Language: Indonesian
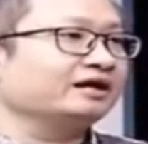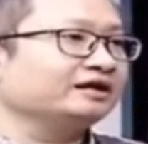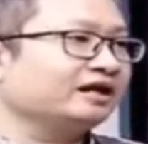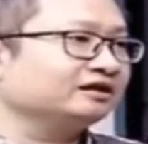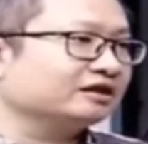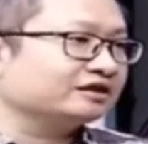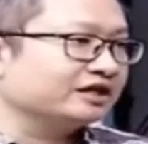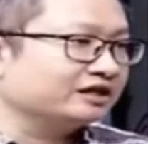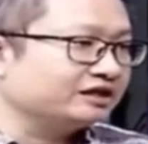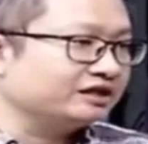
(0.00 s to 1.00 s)
Ketika
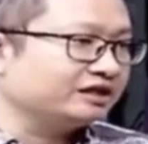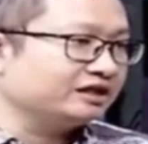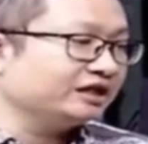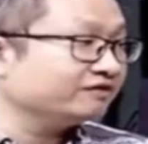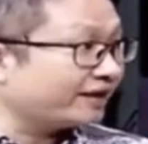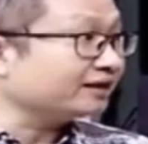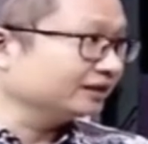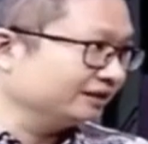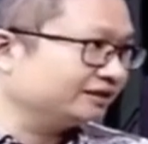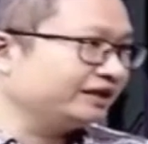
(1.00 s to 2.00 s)
terjadi
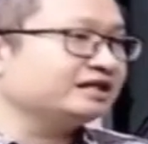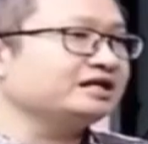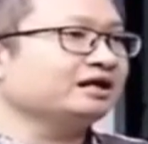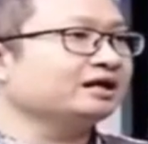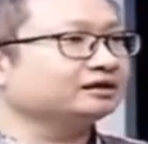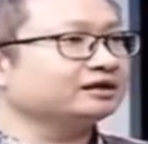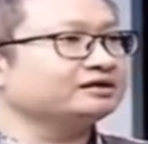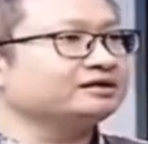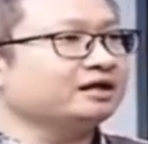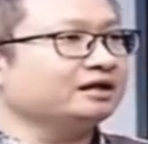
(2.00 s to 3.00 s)
inverted, mm -hmm. ini
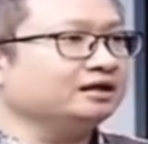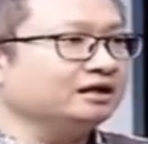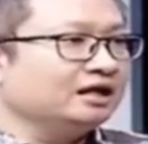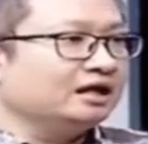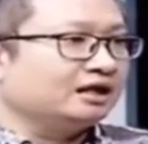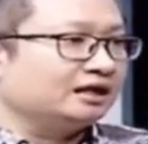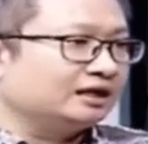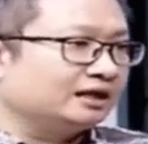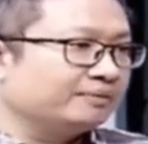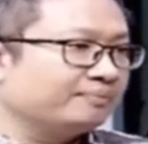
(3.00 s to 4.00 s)
artinya
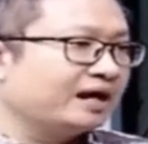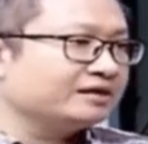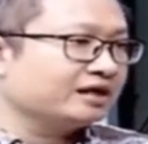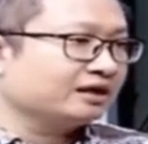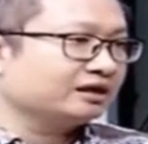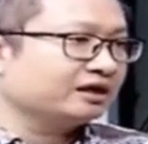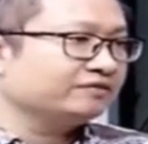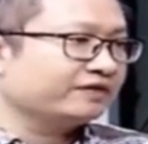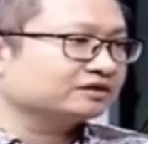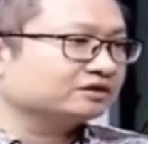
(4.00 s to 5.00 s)
Eh, banyak
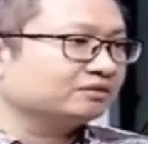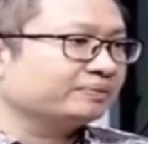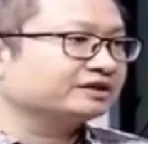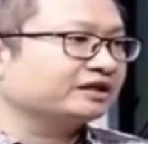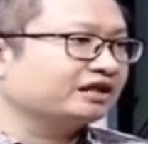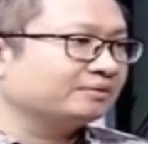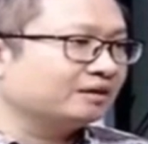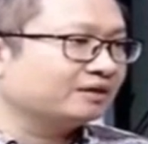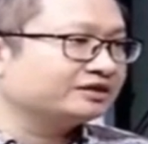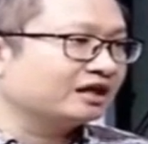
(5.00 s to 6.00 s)
investor percaya
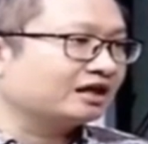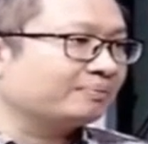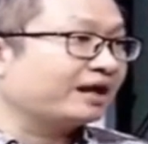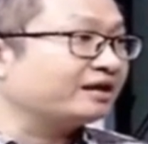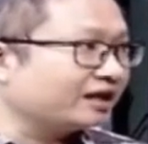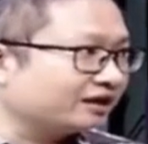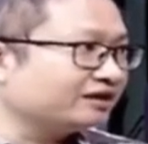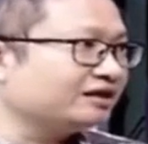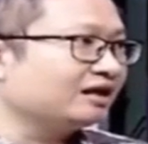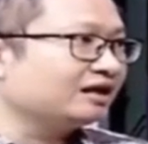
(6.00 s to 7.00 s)
bahwa jangka pendek
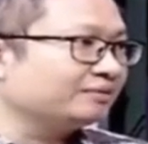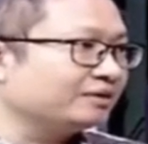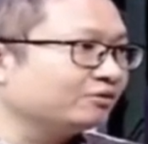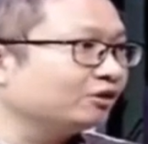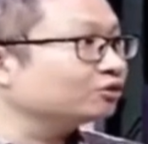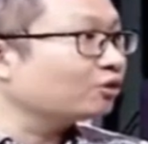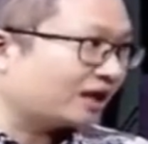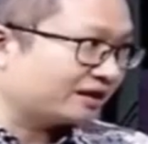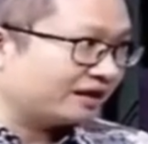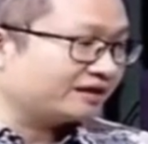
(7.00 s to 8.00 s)
ini lebih
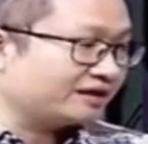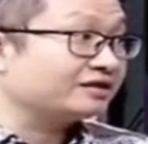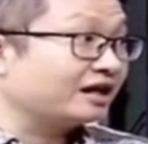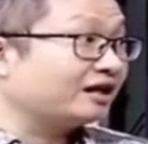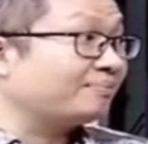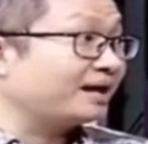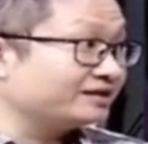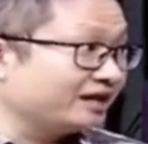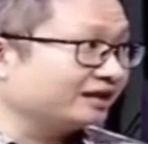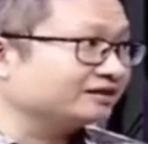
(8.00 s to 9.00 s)
menguntungkan dari yang jangka
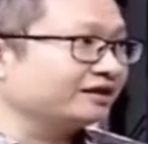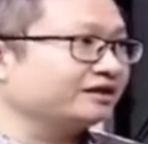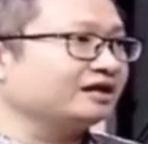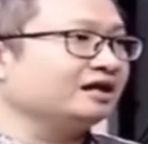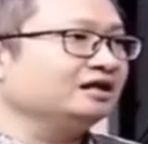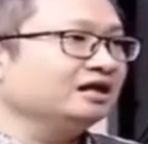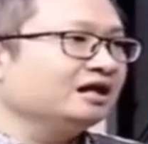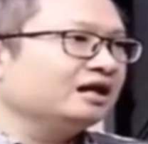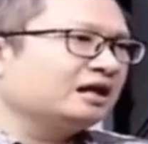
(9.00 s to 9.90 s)
panjang sehingga okay.